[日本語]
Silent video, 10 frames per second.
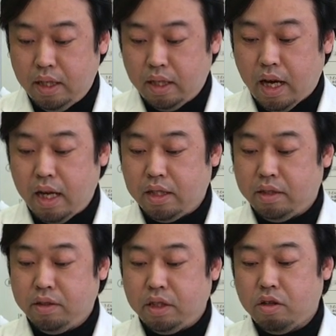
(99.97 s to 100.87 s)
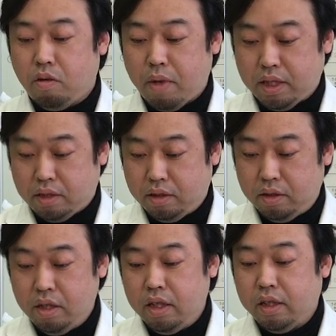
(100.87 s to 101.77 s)
外出時のマスク
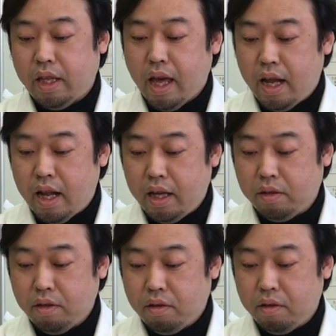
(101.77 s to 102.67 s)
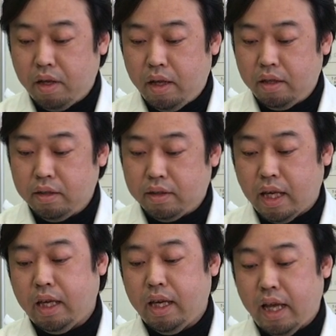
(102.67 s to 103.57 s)
手洗いと
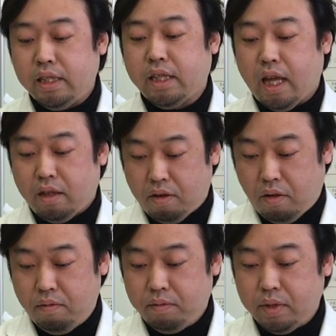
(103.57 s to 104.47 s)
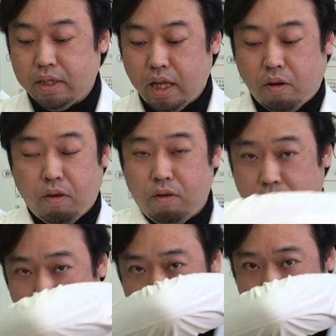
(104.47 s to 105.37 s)
咳エチケットですねこ
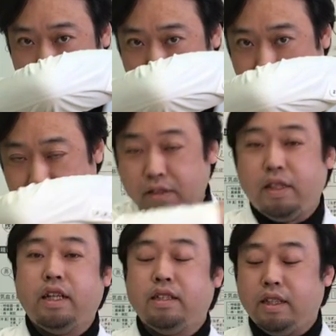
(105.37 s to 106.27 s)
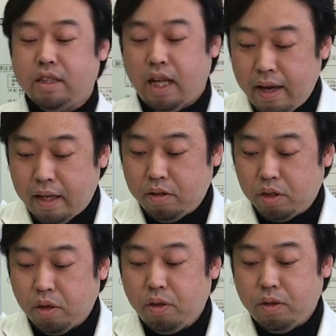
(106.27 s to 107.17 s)
うこうやって咳するってやつですねあと
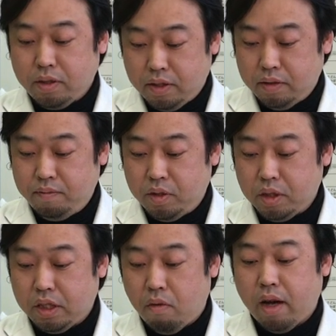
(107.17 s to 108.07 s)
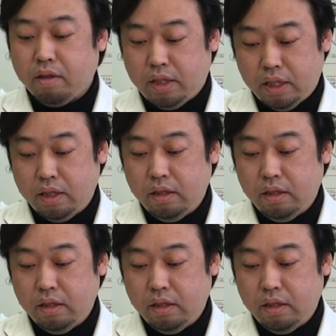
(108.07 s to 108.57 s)
消毒そしてワクチン